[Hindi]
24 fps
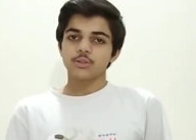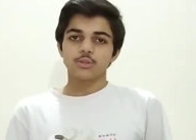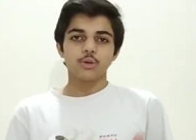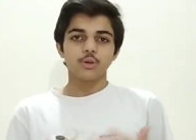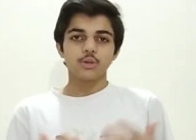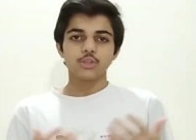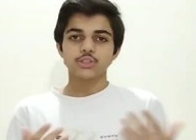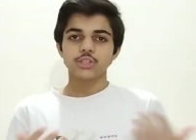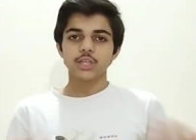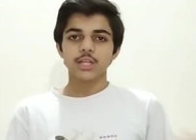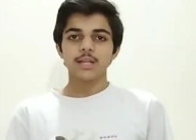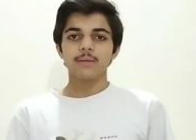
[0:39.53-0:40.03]

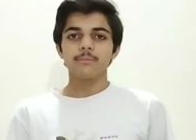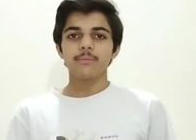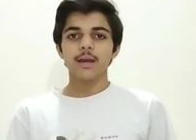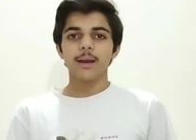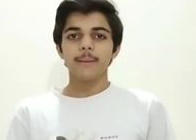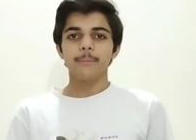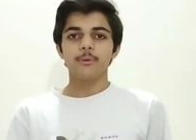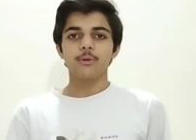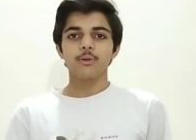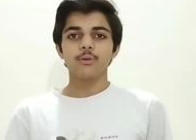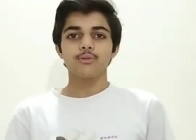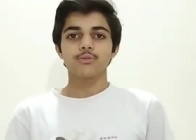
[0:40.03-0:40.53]
तो चले मैं
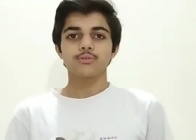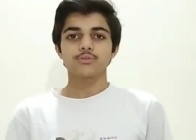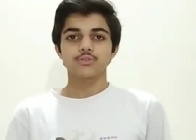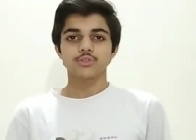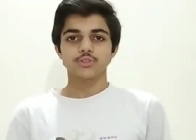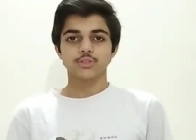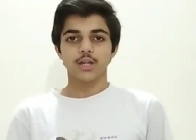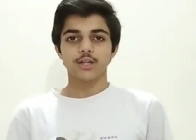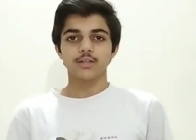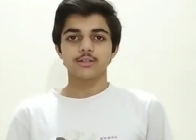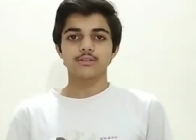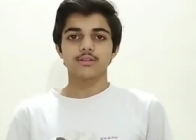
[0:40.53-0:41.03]
आपको
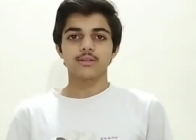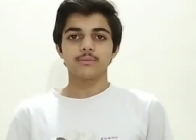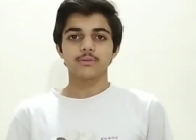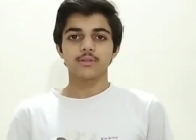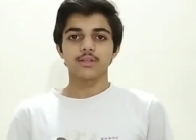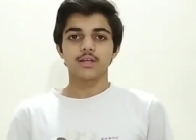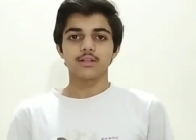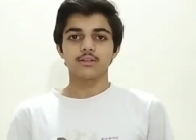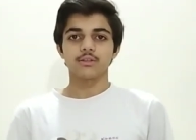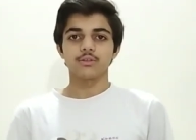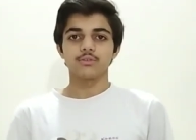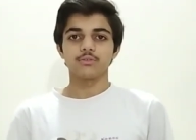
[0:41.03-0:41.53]
स्टार्ट से
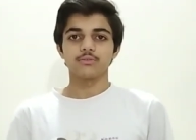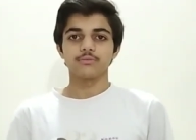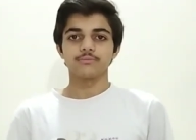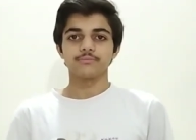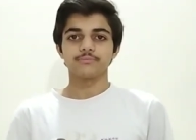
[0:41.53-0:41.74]
बताता हूँ